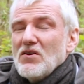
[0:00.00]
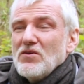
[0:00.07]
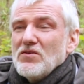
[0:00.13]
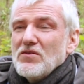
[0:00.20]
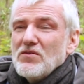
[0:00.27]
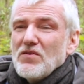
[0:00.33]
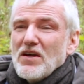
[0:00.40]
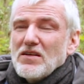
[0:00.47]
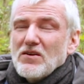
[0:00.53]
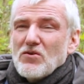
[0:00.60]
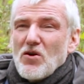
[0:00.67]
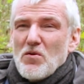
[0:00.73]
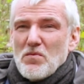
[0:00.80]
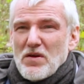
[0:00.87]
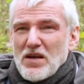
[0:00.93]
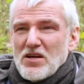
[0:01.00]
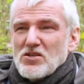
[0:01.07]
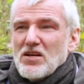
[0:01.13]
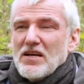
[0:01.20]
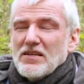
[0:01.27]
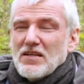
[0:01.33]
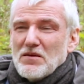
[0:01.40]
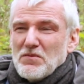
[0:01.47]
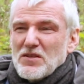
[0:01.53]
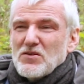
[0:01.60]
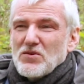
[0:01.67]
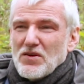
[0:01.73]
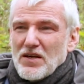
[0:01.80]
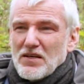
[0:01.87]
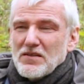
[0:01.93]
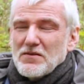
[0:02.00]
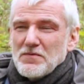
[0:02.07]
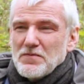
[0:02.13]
und welche kommen eher schlechter mit zurecht.